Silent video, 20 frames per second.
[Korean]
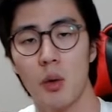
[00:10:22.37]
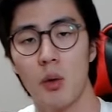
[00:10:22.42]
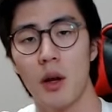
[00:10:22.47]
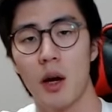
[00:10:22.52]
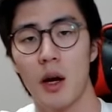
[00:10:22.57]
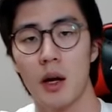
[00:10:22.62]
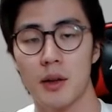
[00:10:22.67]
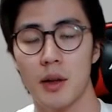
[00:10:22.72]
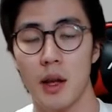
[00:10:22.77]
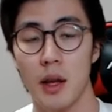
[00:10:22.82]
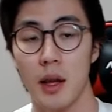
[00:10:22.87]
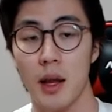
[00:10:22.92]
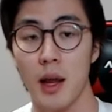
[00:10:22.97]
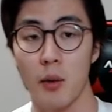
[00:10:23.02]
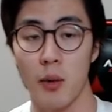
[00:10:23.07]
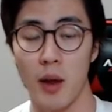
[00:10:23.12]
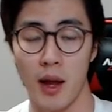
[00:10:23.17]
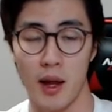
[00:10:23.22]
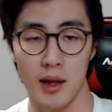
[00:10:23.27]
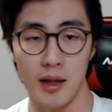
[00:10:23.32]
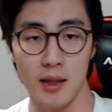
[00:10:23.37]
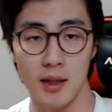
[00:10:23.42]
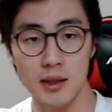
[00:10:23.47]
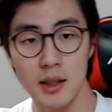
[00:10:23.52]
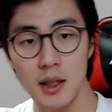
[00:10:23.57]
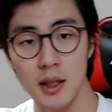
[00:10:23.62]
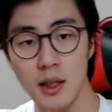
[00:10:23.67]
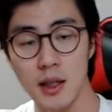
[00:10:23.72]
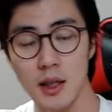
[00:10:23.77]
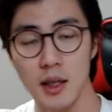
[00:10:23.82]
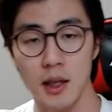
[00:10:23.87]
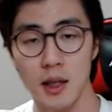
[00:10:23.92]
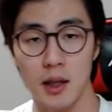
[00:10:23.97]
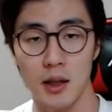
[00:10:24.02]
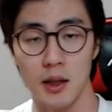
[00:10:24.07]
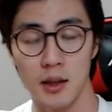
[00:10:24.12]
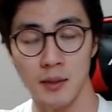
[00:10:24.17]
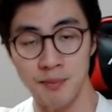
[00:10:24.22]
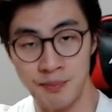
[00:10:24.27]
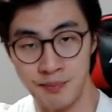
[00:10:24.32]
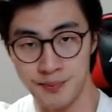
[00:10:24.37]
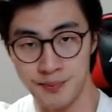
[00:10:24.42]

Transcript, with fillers: 올라갔다 이게 굉장히